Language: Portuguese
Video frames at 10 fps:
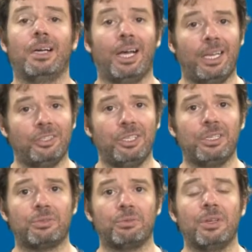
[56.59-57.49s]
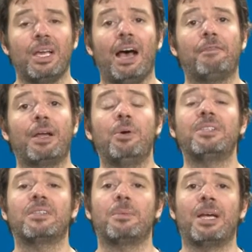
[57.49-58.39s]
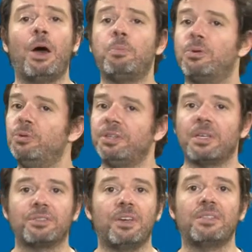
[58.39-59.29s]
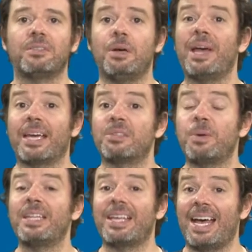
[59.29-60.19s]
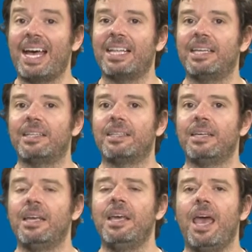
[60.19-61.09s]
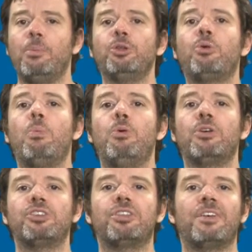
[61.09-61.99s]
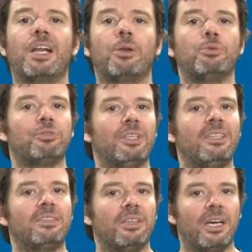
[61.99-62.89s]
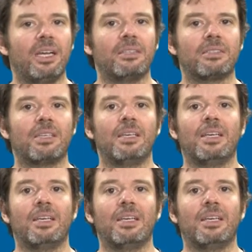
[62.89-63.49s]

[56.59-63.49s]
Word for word: Além disso, a frequência semanal por muitas vezes não é respeitada. É muito comum a gente ver alunos iniciantes